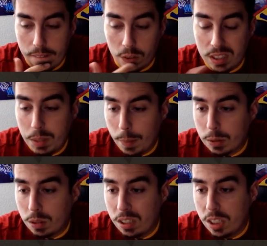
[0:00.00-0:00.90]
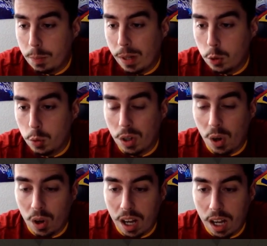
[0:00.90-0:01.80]
Donc c'est bizarre parce qu'ils disent pack joueurs
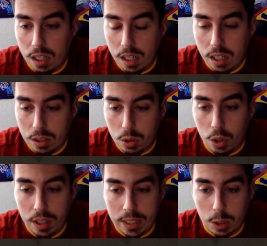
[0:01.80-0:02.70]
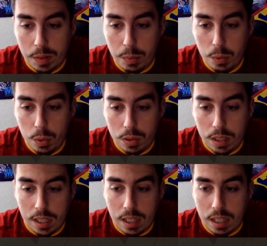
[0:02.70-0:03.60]
rare dont un 80 plus.
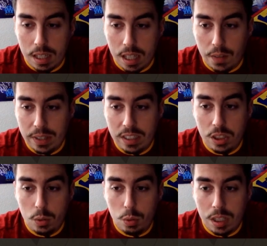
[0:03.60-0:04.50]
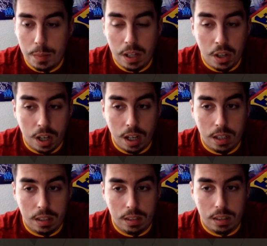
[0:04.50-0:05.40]
Et en fait, ils disent 12 éléments, un
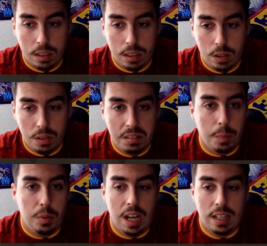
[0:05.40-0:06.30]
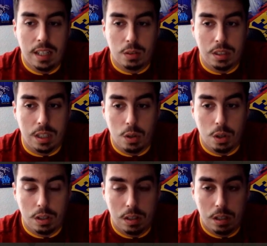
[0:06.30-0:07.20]
rare. Donc c'est un peu de l'arnaque, on est
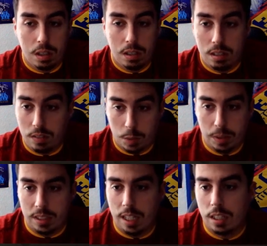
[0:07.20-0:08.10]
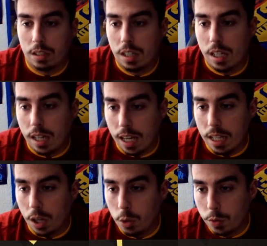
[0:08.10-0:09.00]
d'accord Franchement, c'est de l'arnaque.
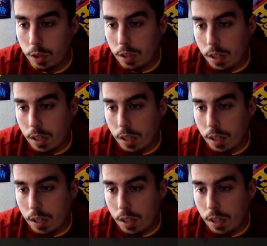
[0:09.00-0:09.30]
Allez, on ouvre.